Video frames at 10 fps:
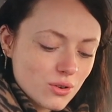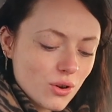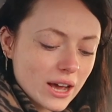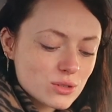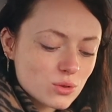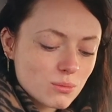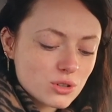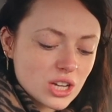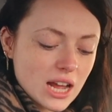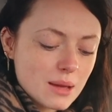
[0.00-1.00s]
Le reste, on le
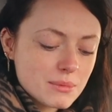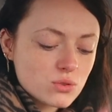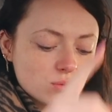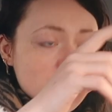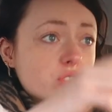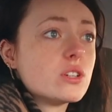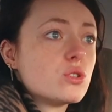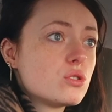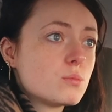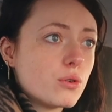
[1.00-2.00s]
mangera à la maison, mais je vais
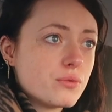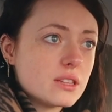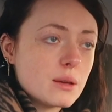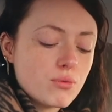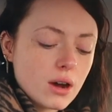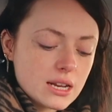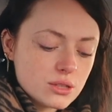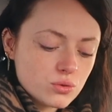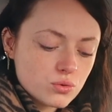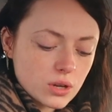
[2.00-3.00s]
juste profiter pour aller
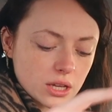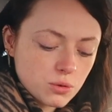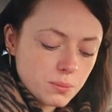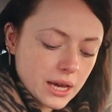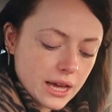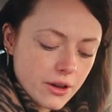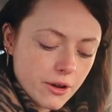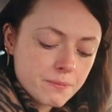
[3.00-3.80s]
du coup récupérer...